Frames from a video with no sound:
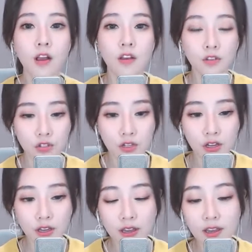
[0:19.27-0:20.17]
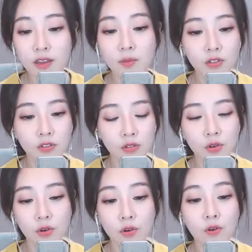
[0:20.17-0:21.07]
这一幕
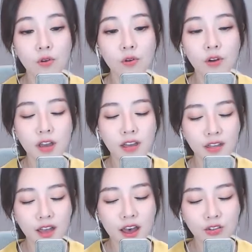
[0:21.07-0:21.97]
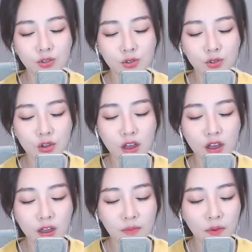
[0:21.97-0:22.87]
突然感觉
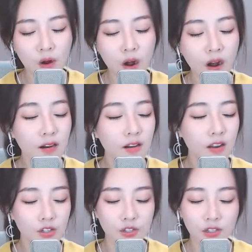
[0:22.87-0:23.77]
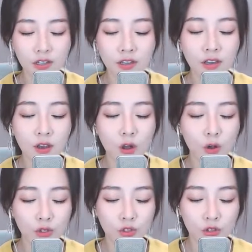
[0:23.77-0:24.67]
陌生又
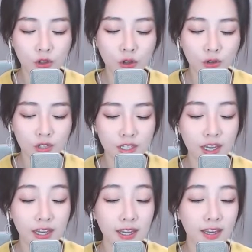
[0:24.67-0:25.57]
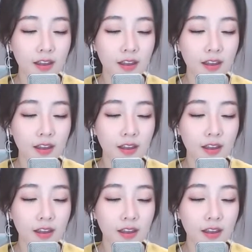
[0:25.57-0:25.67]
熟悉，